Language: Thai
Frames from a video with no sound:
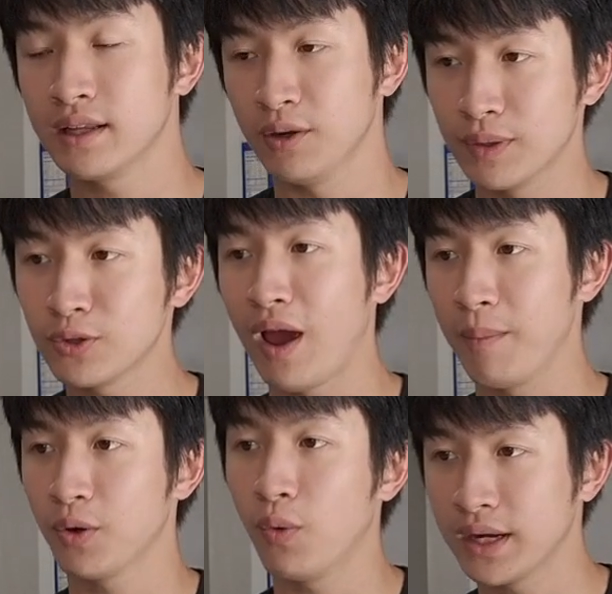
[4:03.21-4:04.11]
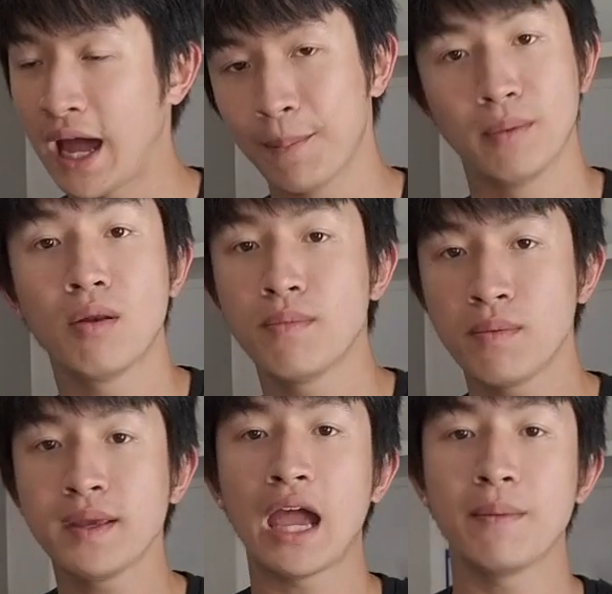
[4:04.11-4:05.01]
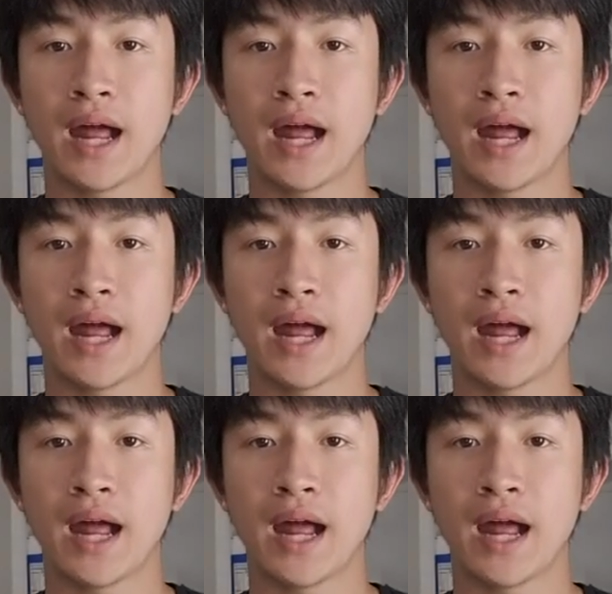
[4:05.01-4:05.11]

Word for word: เห็นว่าตรงไหนมันควรทำแล้วมันไม่มีใครไป